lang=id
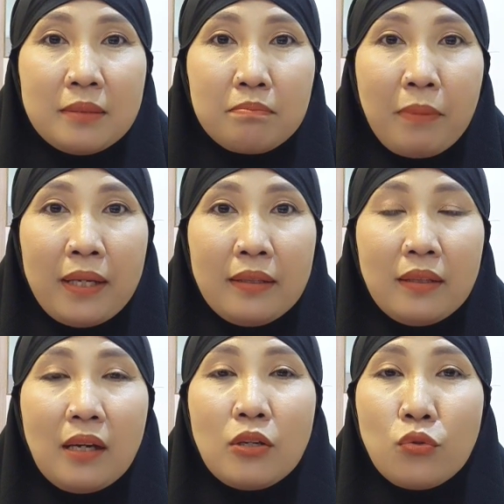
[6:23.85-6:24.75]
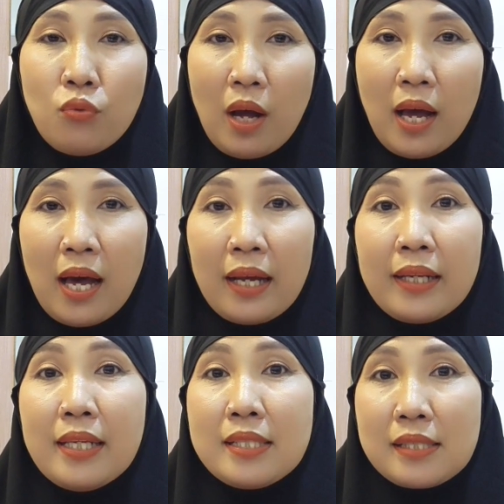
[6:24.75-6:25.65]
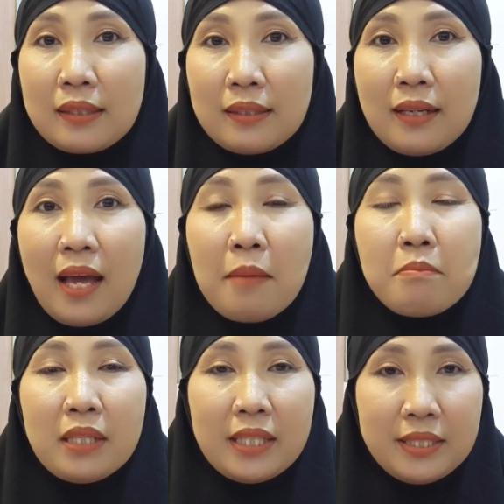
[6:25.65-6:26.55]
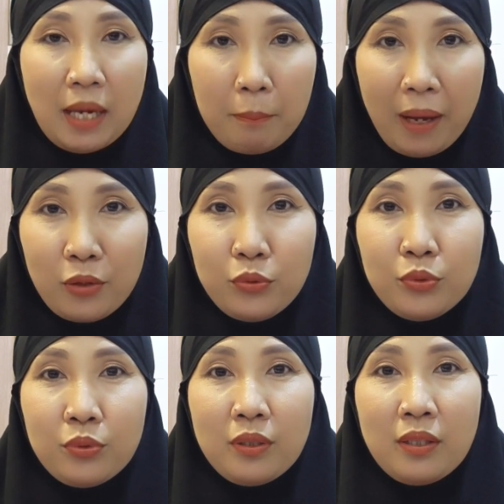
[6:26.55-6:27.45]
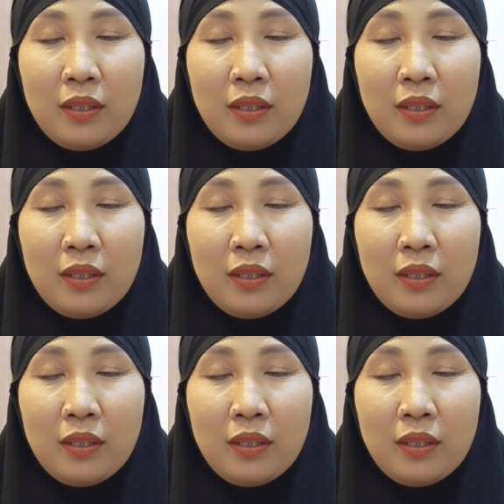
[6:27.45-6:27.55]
cepat dua hari setelah menginjak paku.